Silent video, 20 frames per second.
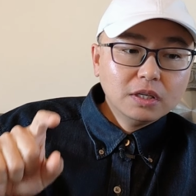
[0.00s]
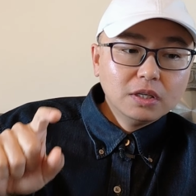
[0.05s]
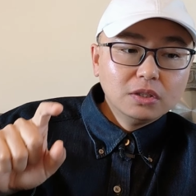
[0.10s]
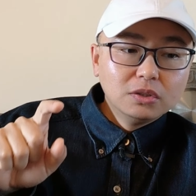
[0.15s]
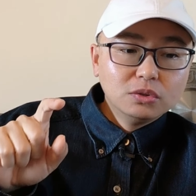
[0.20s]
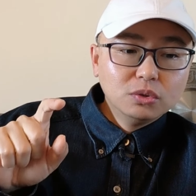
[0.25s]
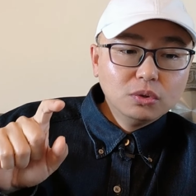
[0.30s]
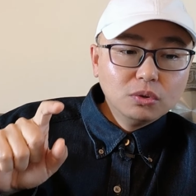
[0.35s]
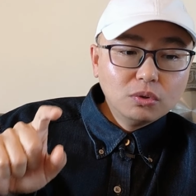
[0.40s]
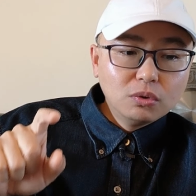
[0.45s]

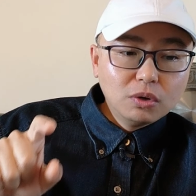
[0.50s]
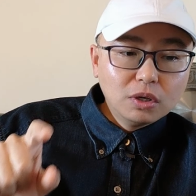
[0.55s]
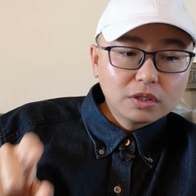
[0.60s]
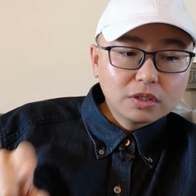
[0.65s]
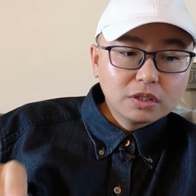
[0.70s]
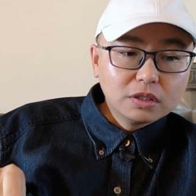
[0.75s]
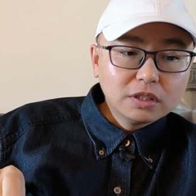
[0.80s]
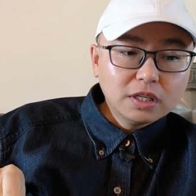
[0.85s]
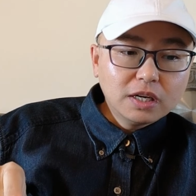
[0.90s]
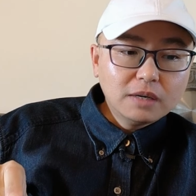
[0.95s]
如果
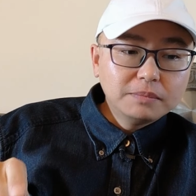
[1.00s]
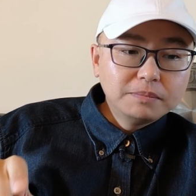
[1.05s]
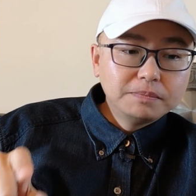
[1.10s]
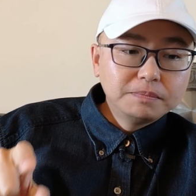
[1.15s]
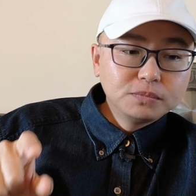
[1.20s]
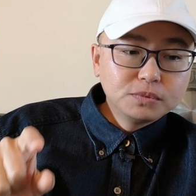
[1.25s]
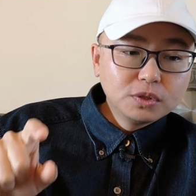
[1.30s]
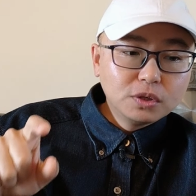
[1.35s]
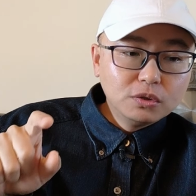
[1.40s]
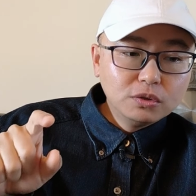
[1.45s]
是他
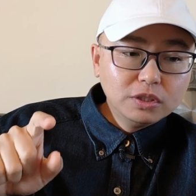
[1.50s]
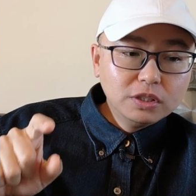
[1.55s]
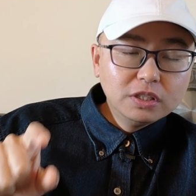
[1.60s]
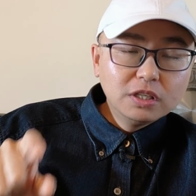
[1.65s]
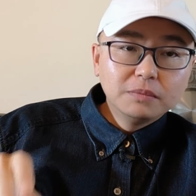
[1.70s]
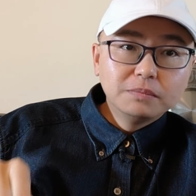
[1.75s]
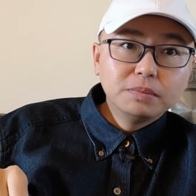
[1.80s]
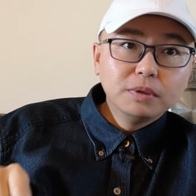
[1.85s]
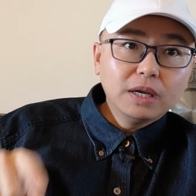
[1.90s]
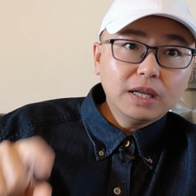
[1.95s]
最后一
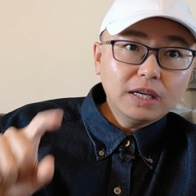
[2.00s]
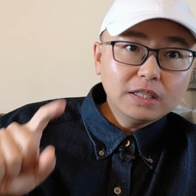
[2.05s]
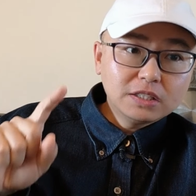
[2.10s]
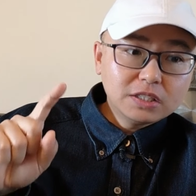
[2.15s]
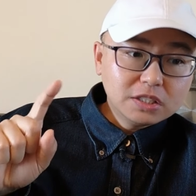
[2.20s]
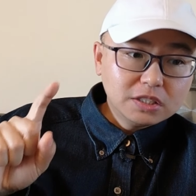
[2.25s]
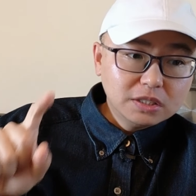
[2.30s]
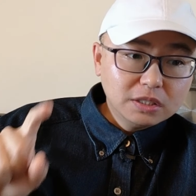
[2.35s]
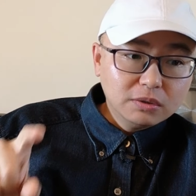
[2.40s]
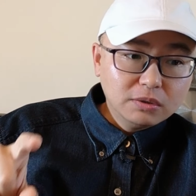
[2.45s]
刻不拉
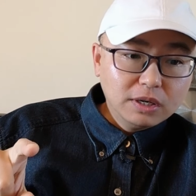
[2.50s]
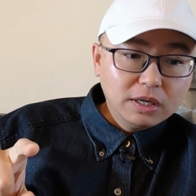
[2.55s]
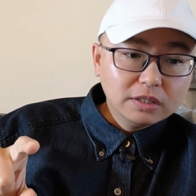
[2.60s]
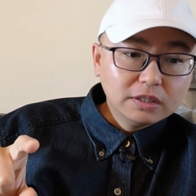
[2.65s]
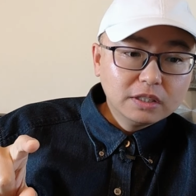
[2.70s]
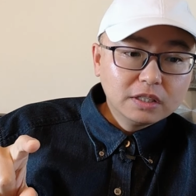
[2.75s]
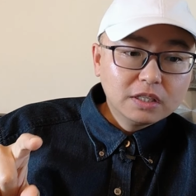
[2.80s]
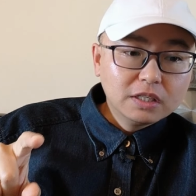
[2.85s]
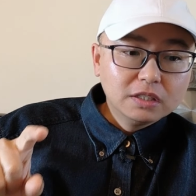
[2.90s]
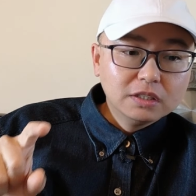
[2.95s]
起的话，
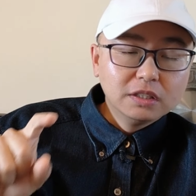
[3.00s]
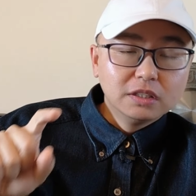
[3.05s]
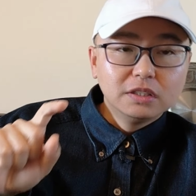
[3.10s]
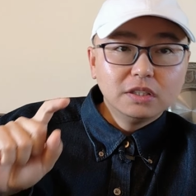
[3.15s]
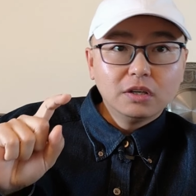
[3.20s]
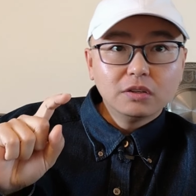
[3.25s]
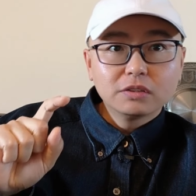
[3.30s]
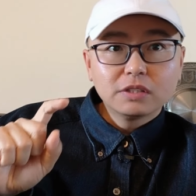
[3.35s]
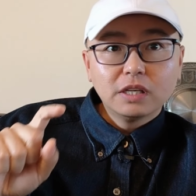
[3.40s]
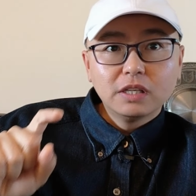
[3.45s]
那可能一
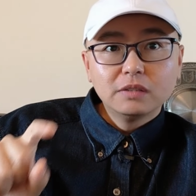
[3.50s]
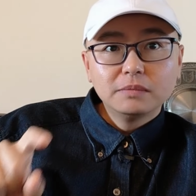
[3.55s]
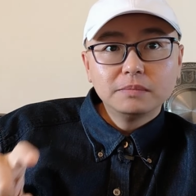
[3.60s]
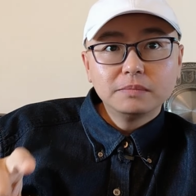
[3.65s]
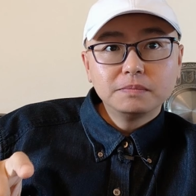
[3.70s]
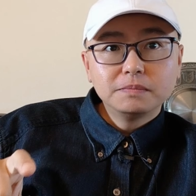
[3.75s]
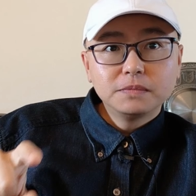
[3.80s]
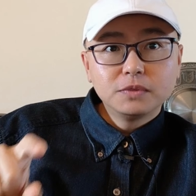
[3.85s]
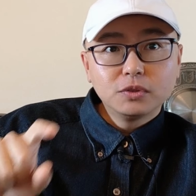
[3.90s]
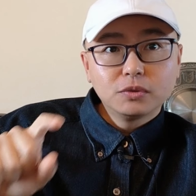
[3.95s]
一三零
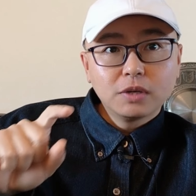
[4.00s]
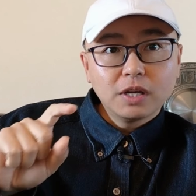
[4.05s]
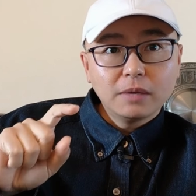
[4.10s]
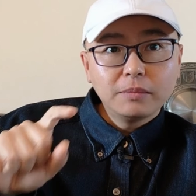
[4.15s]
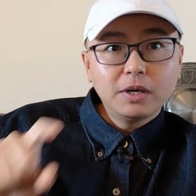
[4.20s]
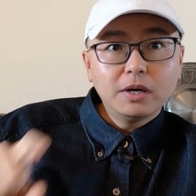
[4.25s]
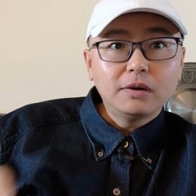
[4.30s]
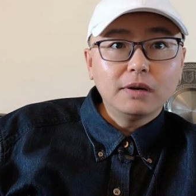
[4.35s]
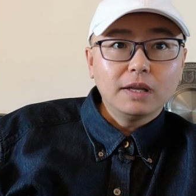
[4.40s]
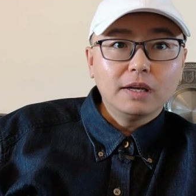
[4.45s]
就开
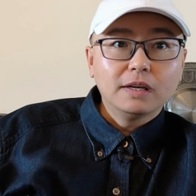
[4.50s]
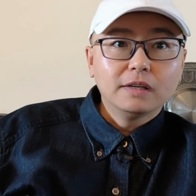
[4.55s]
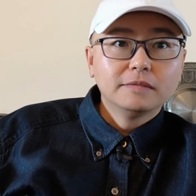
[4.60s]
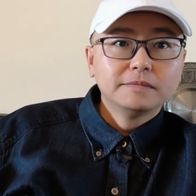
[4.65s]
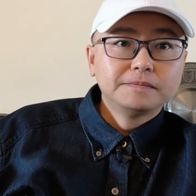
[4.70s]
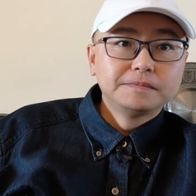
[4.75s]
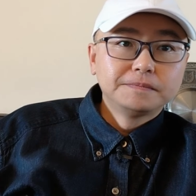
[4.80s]
炮了啊！